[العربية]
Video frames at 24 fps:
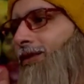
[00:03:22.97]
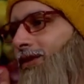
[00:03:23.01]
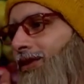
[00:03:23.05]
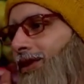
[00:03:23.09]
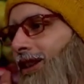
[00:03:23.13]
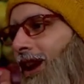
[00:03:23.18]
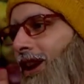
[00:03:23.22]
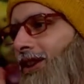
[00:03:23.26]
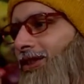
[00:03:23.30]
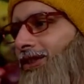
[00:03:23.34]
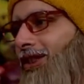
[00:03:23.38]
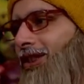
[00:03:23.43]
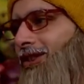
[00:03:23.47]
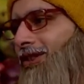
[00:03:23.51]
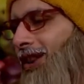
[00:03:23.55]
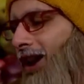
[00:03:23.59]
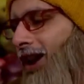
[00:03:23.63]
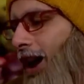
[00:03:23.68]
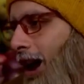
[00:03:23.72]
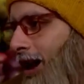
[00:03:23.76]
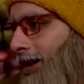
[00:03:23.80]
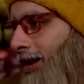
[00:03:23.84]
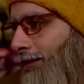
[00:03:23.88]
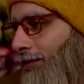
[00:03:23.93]
في تعزيز
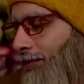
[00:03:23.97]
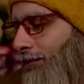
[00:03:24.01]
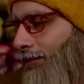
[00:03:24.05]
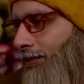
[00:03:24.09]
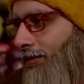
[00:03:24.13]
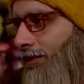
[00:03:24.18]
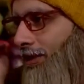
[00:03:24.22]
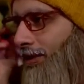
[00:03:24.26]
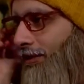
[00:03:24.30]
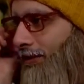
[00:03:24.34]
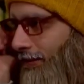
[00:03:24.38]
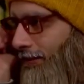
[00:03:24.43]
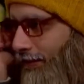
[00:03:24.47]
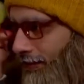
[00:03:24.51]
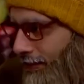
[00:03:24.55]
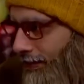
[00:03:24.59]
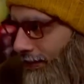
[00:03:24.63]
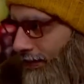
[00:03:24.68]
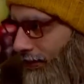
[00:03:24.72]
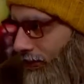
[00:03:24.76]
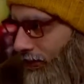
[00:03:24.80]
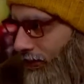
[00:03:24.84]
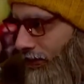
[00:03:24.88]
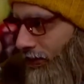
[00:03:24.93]
الهضم اه
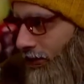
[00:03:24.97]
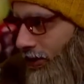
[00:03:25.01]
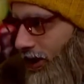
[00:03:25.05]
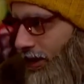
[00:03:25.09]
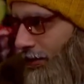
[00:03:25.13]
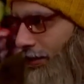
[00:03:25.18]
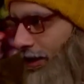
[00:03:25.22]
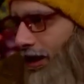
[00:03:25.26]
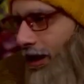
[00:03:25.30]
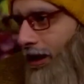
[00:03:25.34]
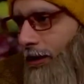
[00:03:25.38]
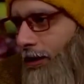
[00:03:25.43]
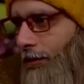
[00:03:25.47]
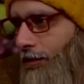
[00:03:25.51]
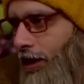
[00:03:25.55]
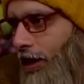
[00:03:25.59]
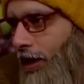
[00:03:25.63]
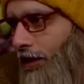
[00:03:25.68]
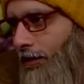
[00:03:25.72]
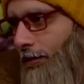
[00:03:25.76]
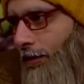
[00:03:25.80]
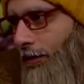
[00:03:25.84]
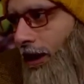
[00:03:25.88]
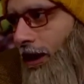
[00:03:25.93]
يبقى ايه
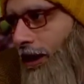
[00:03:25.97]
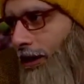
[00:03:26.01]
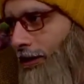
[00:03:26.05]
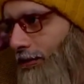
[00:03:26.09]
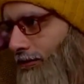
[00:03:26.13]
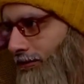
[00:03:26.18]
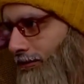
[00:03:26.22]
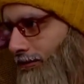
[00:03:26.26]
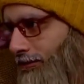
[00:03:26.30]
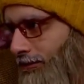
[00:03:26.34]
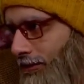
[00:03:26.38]
بيهدم حلو